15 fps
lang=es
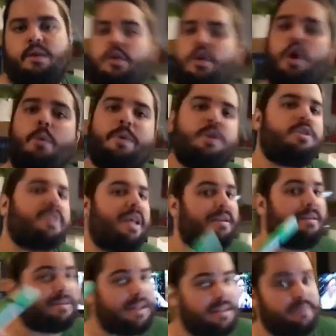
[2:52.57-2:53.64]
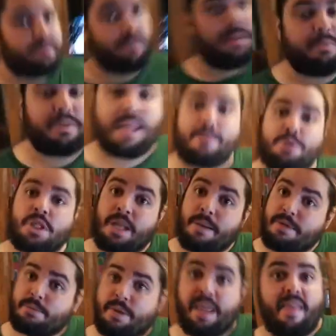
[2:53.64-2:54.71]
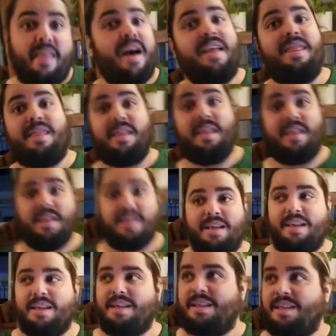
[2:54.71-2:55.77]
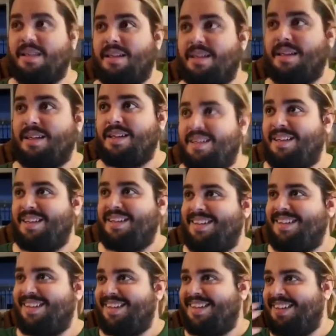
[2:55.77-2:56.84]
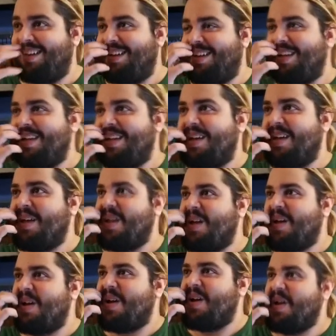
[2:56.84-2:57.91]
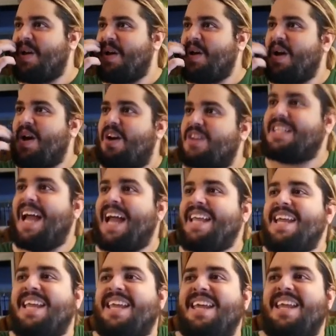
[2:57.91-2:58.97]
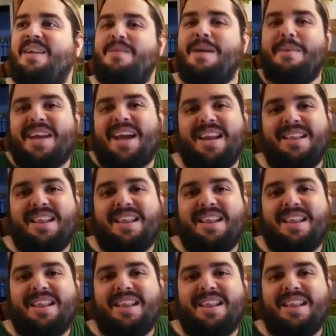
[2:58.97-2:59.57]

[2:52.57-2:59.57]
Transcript: No, pero es que tenemos que tener más variedad. A mí me una mitad sencillita. es un pecado carnal. ella quiere una margarita.